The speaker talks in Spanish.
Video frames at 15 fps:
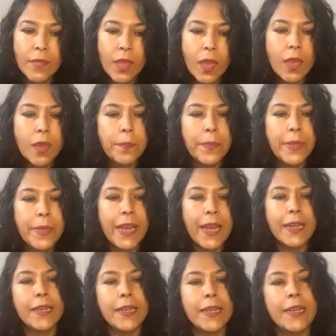Mira,
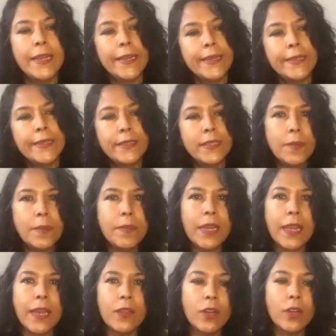eh, sí me
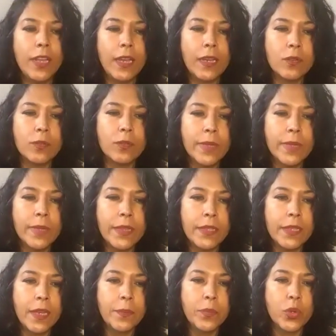quedo en la cumbia andina
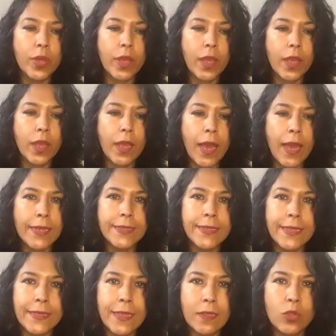porque a estas
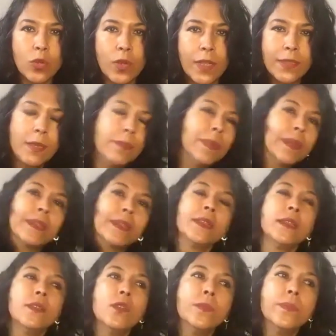alturas del partido,
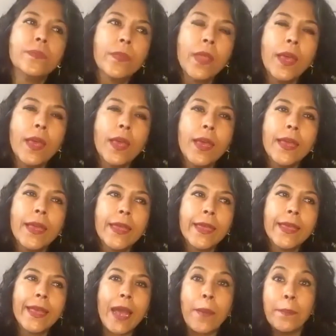
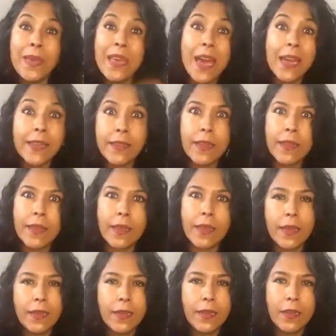cambiarte de
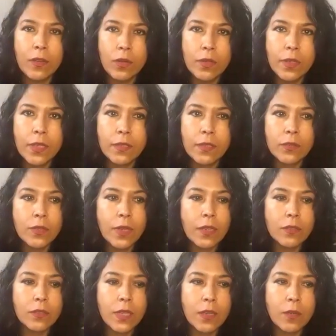género es una
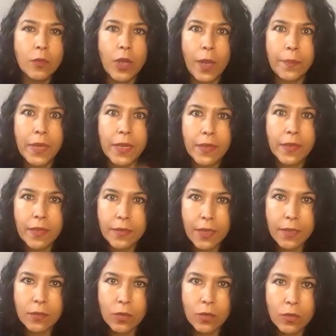cosa como cambiarte de
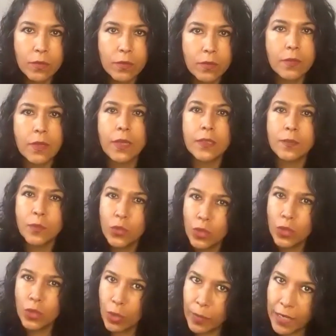sexo. Es muy
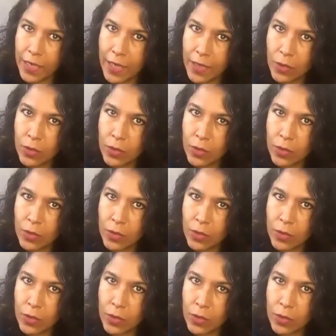complicado.